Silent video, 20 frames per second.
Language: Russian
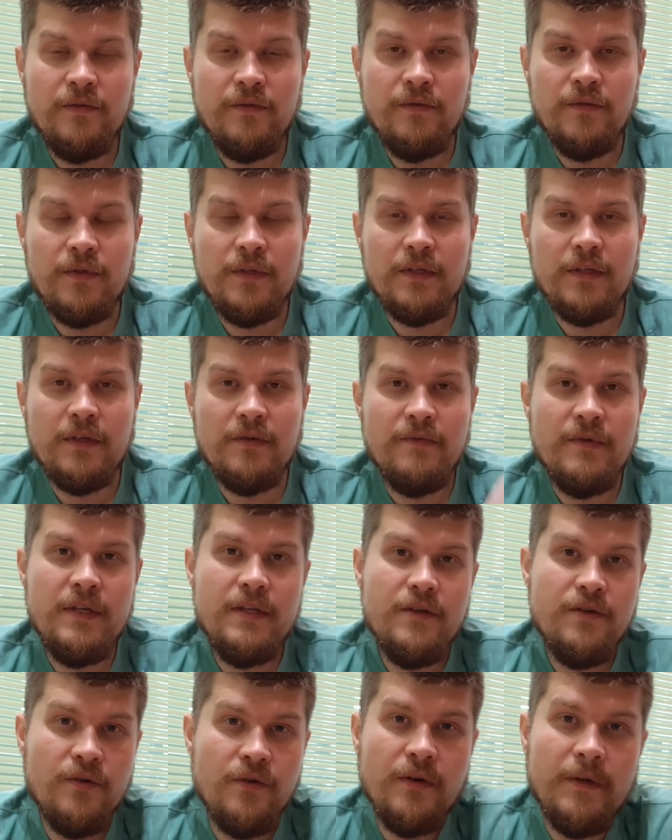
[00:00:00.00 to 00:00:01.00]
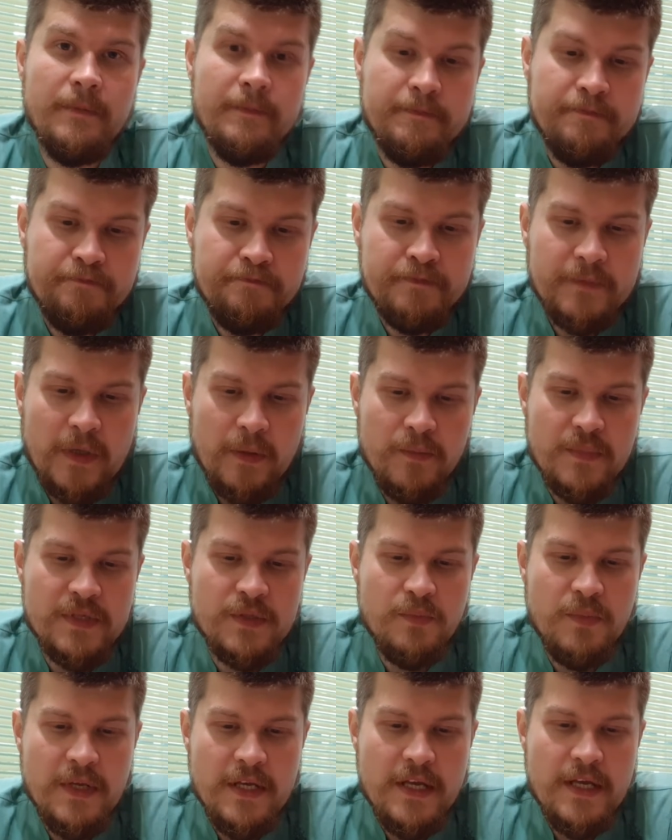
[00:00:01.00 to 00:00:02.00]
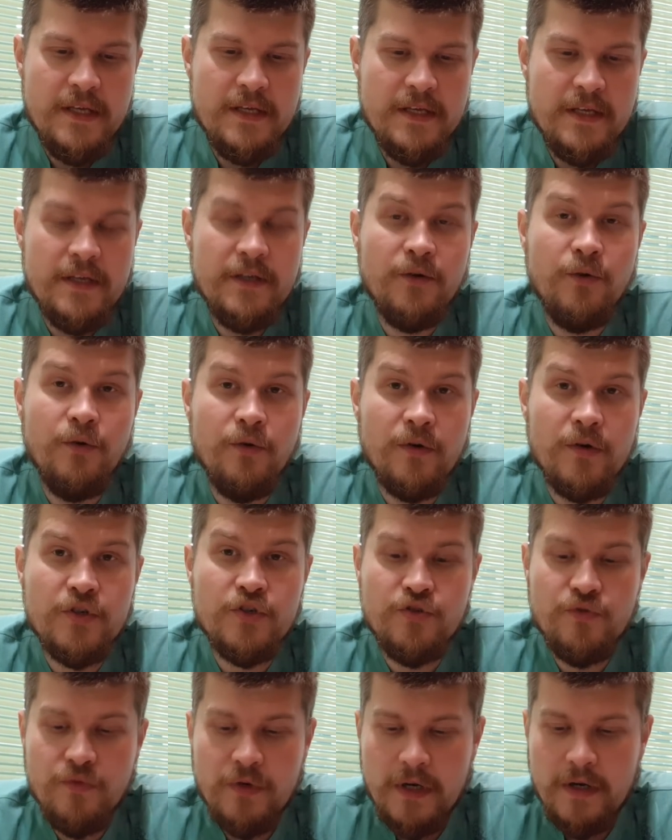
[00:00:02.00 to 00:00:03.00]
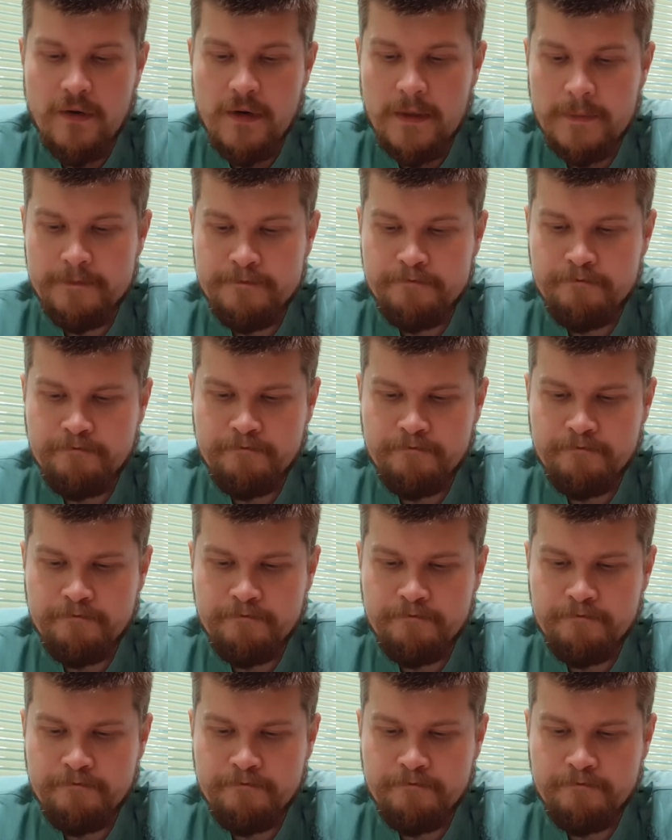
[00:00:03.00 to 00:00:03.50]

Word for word: вот это видео об избиении Егора Жукова